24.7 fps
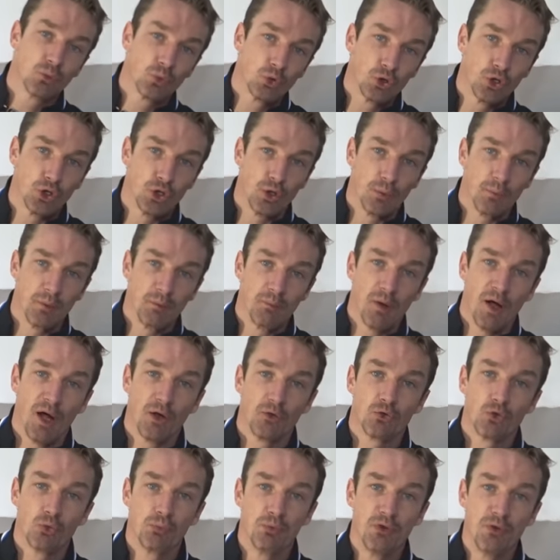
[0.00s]
qui est quand même un
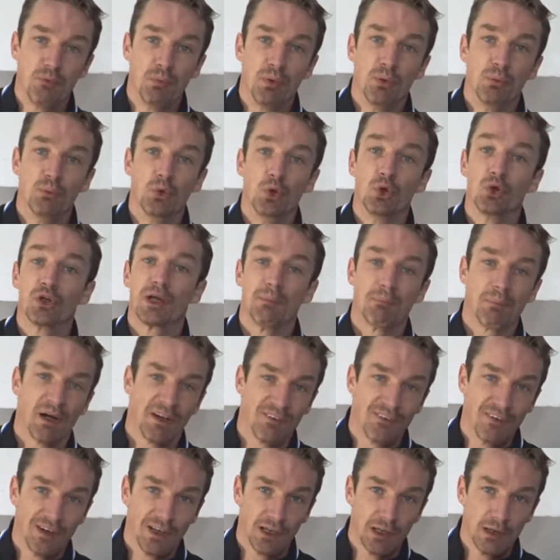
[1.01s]
tout petit peu mieux, qui est
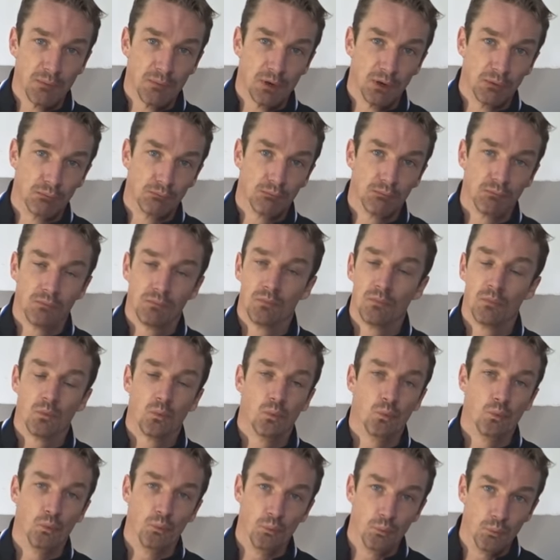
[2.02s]
pas terrible,
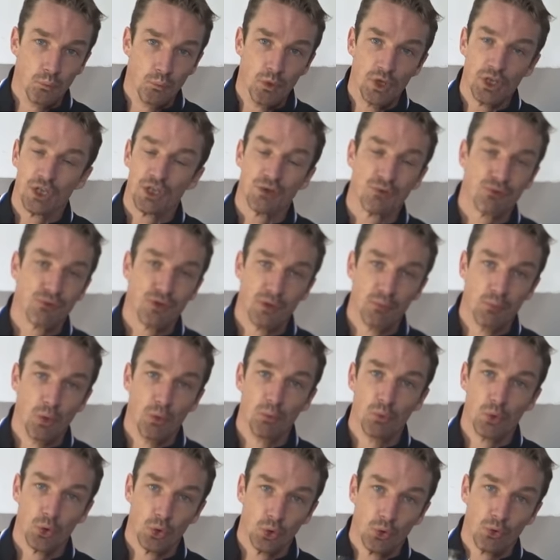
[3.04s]
mais qui filme
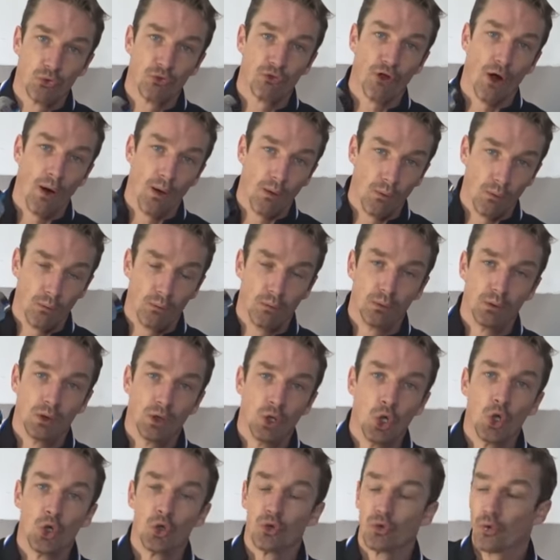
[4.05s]
mieux que ça.
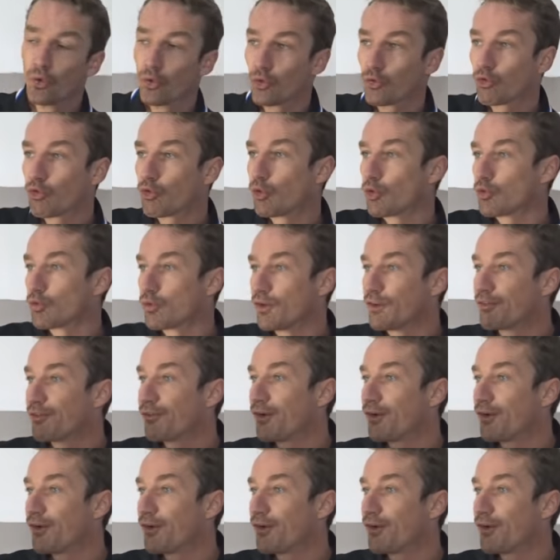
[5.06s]
Donc ce que je vais